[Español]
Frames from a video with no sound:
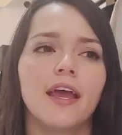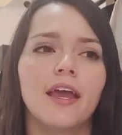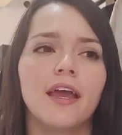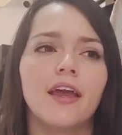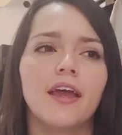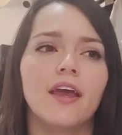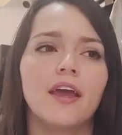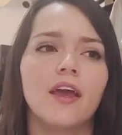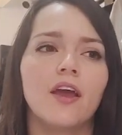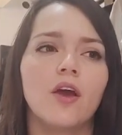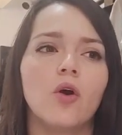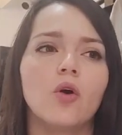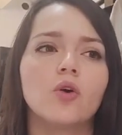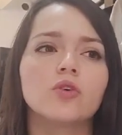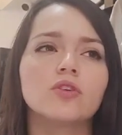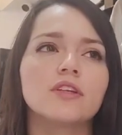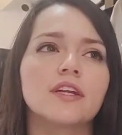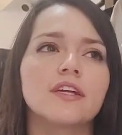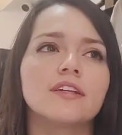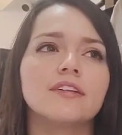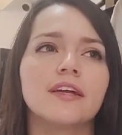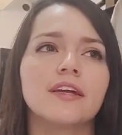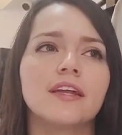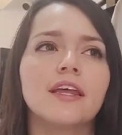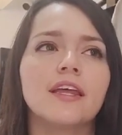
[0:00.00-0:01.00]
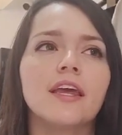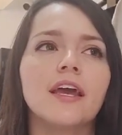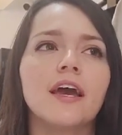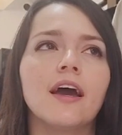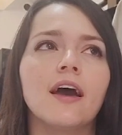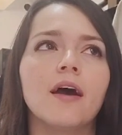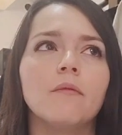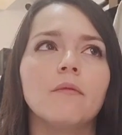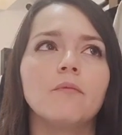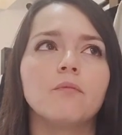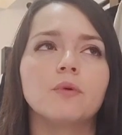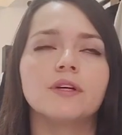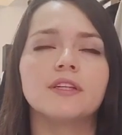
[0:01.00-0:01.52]
Eh, otra
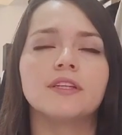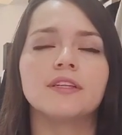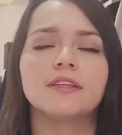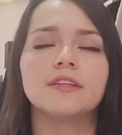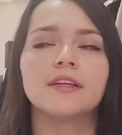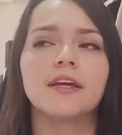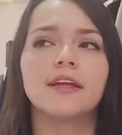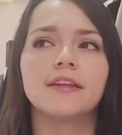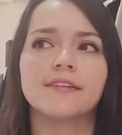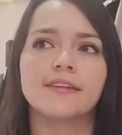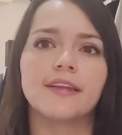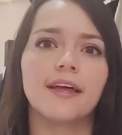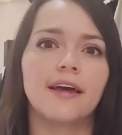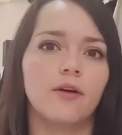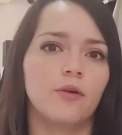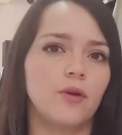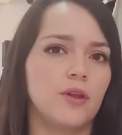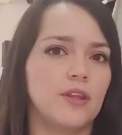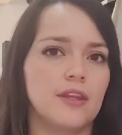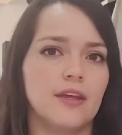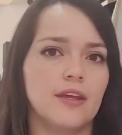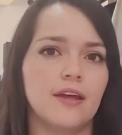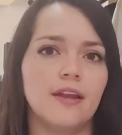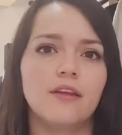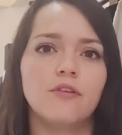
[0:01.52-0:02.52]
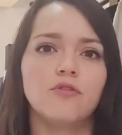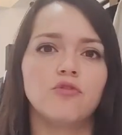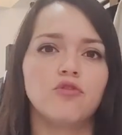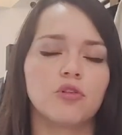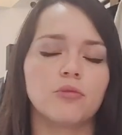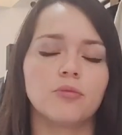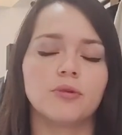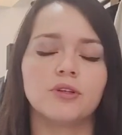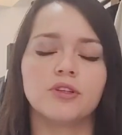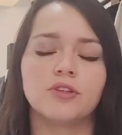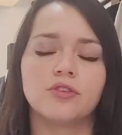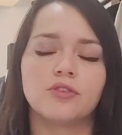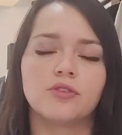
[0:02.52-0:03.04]
sería, pues está ahorita la
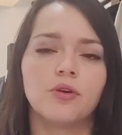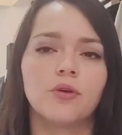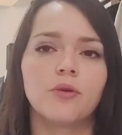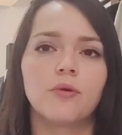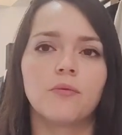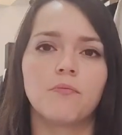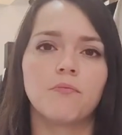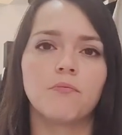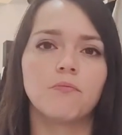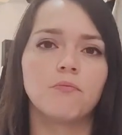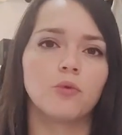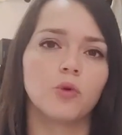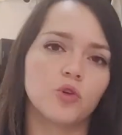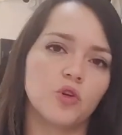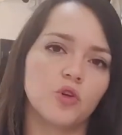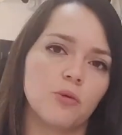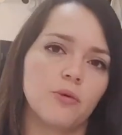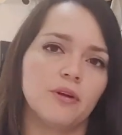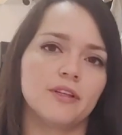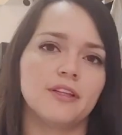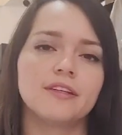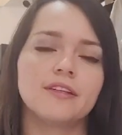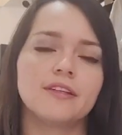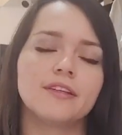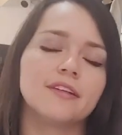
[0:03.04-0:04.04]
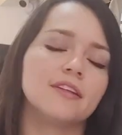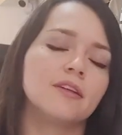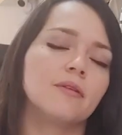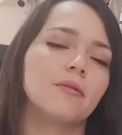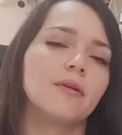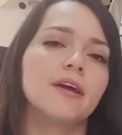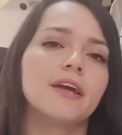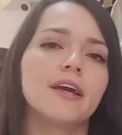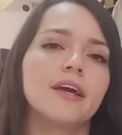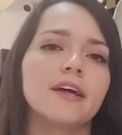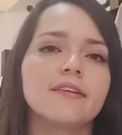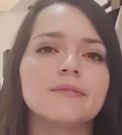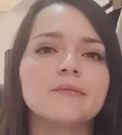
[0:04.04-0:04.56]
información mucho más
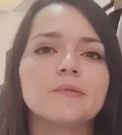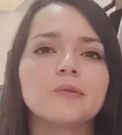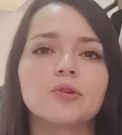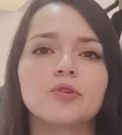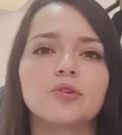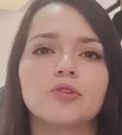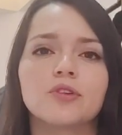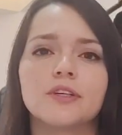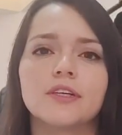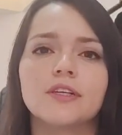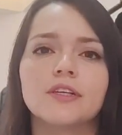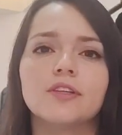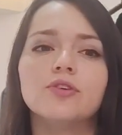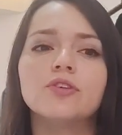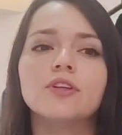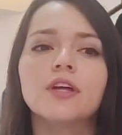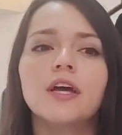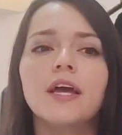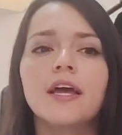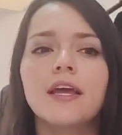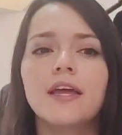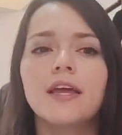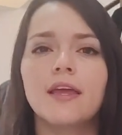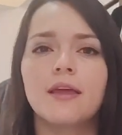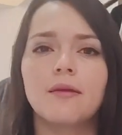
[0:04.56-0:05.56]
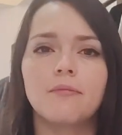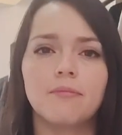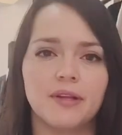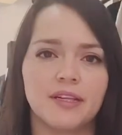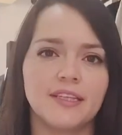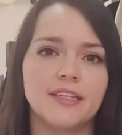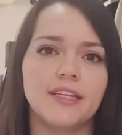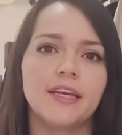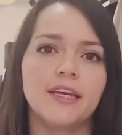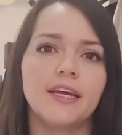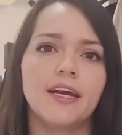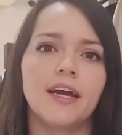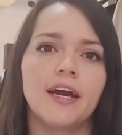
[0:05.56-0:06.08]
accesible que hace muchos años,
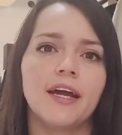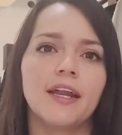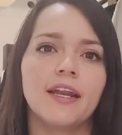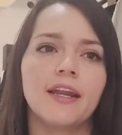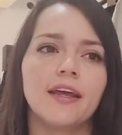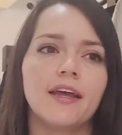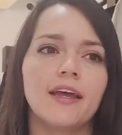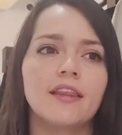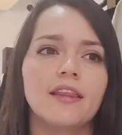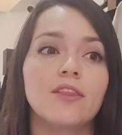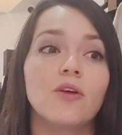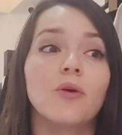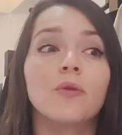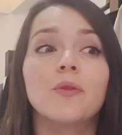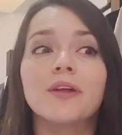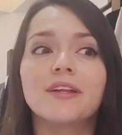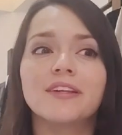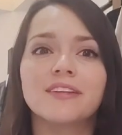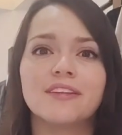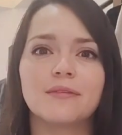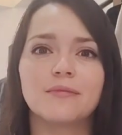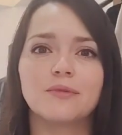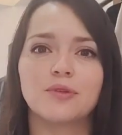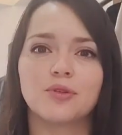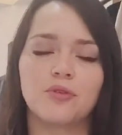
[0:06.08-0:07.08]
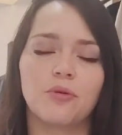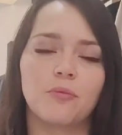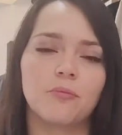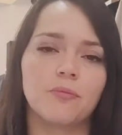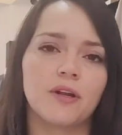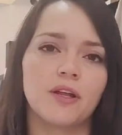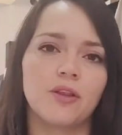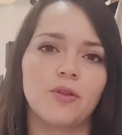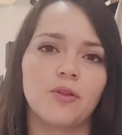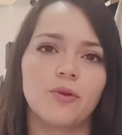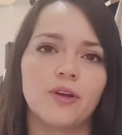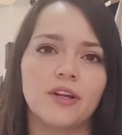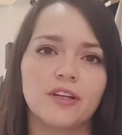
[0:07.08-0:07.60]
investigar dónde estamos
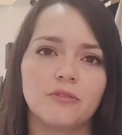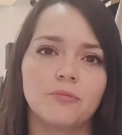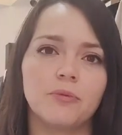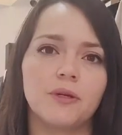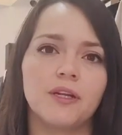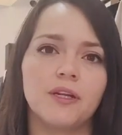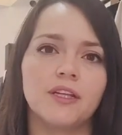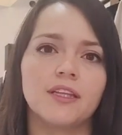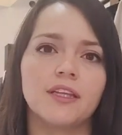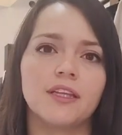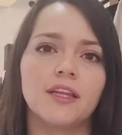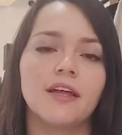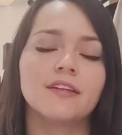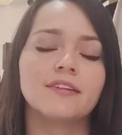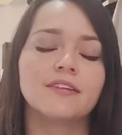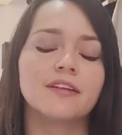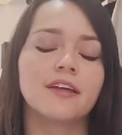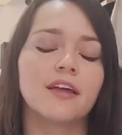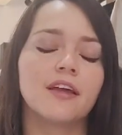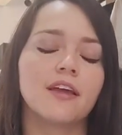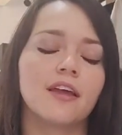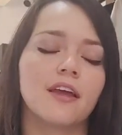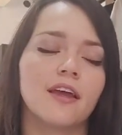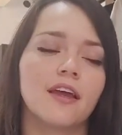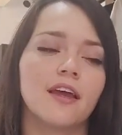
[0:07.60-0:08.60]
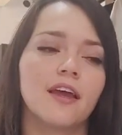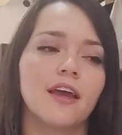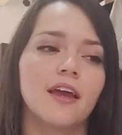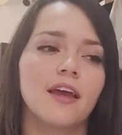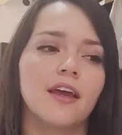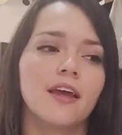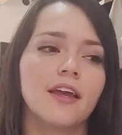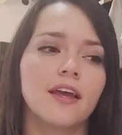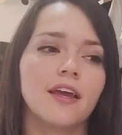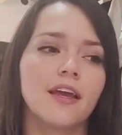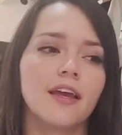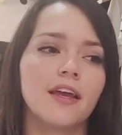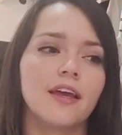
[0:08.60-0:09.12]
comprando las prendas que,
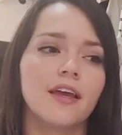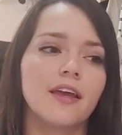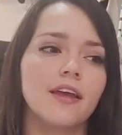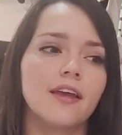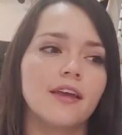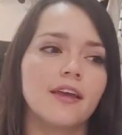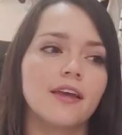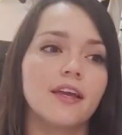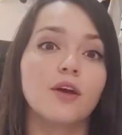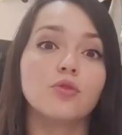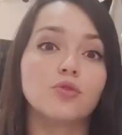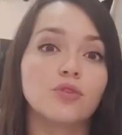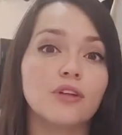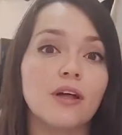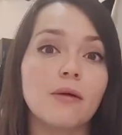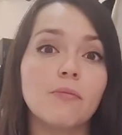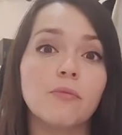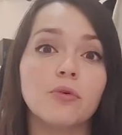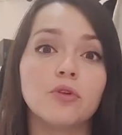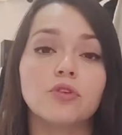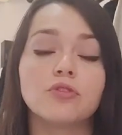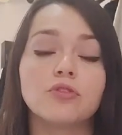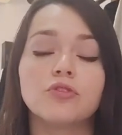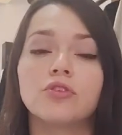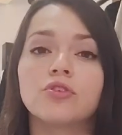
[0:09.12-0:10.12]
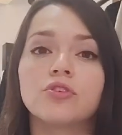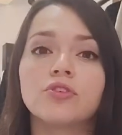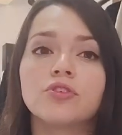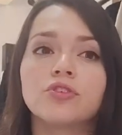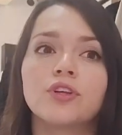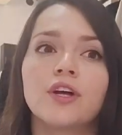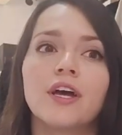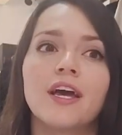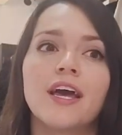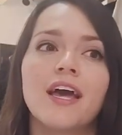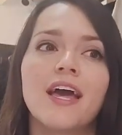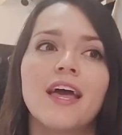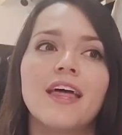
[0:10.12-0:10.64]
que, que usamos.
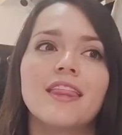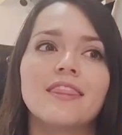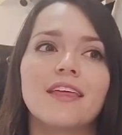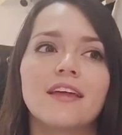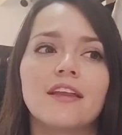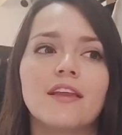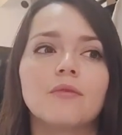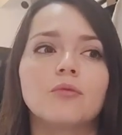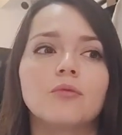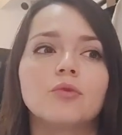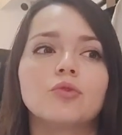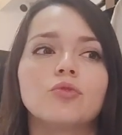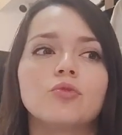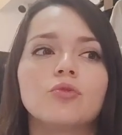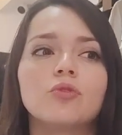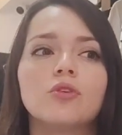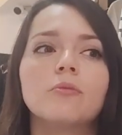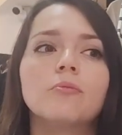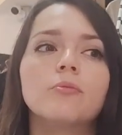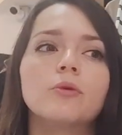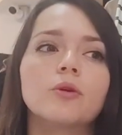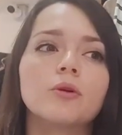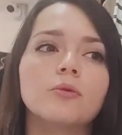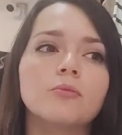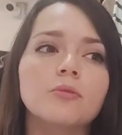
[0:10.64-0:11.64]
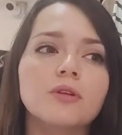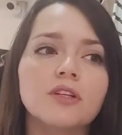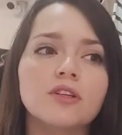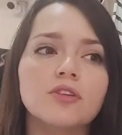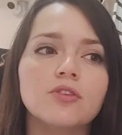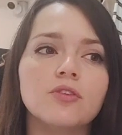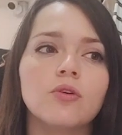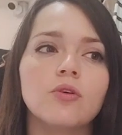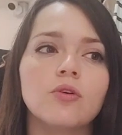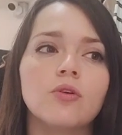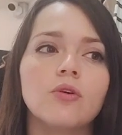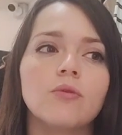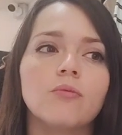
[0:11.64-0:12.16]
Nosotros tenemos un
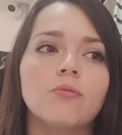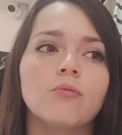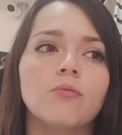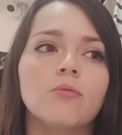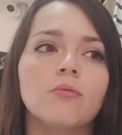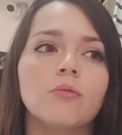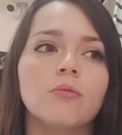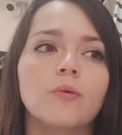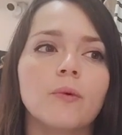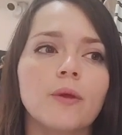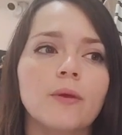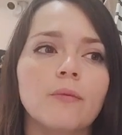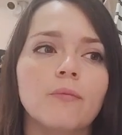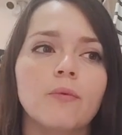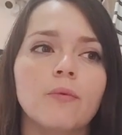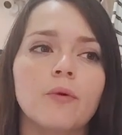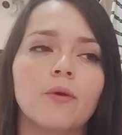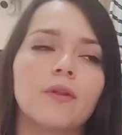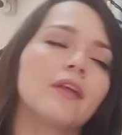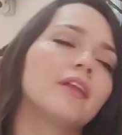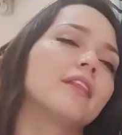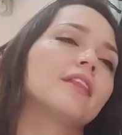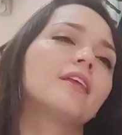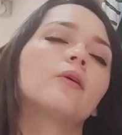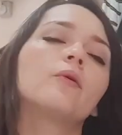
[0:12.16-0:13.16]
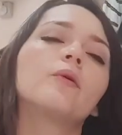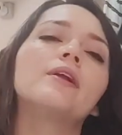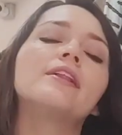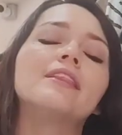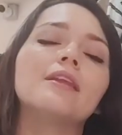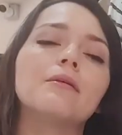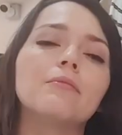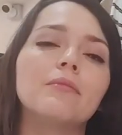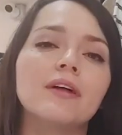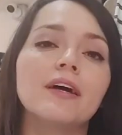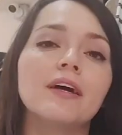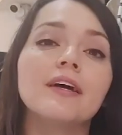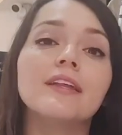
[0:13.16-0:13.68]
compromiso muy importante con
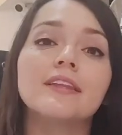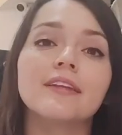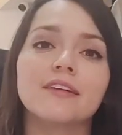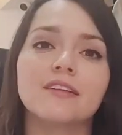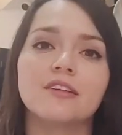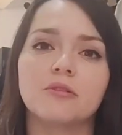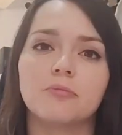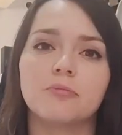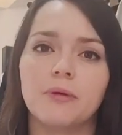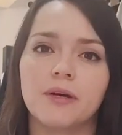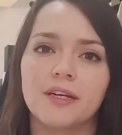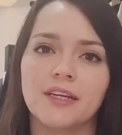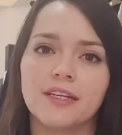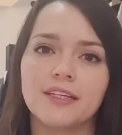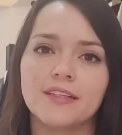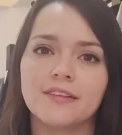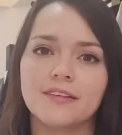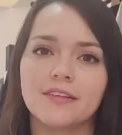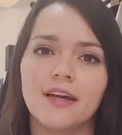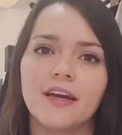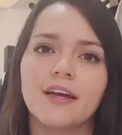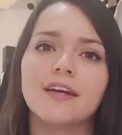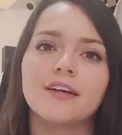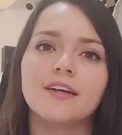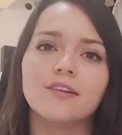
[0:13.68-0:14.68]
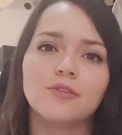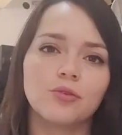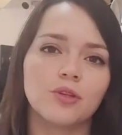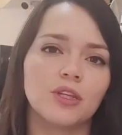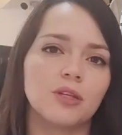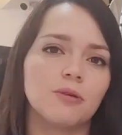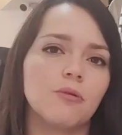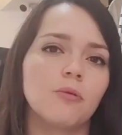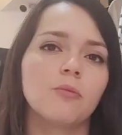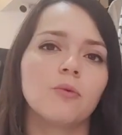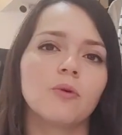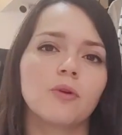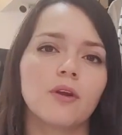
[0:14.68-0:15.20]
el tema de transparencia, que es un
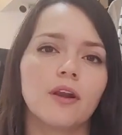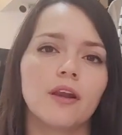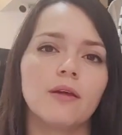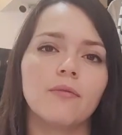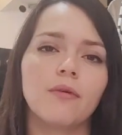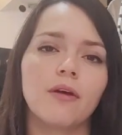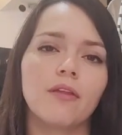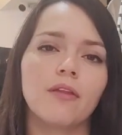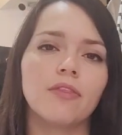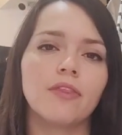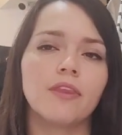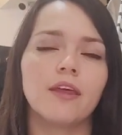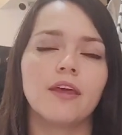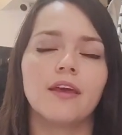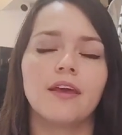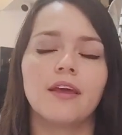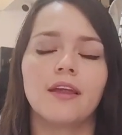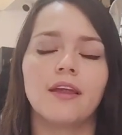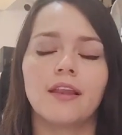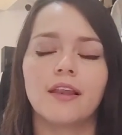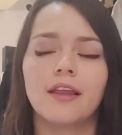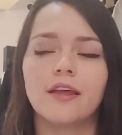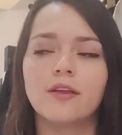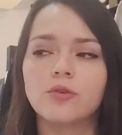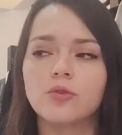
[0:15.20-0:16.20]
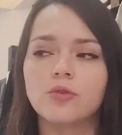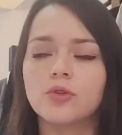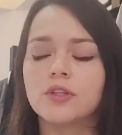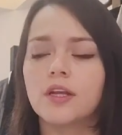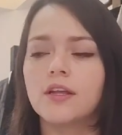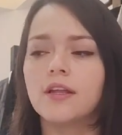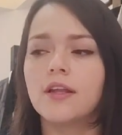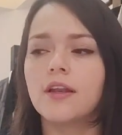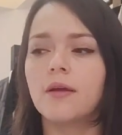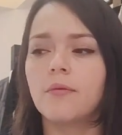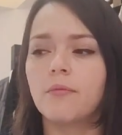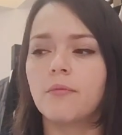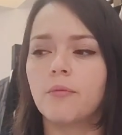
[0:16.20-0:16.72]
tema muy relevante en la
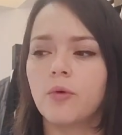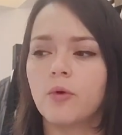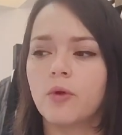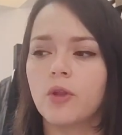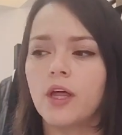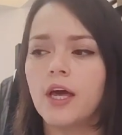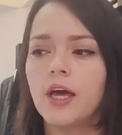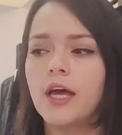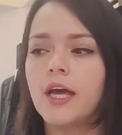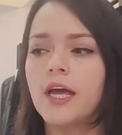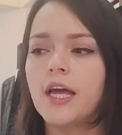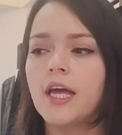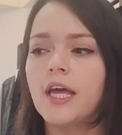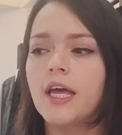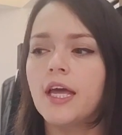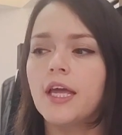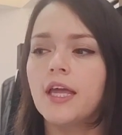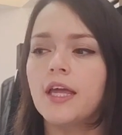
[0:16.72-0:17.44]
industria de la moda.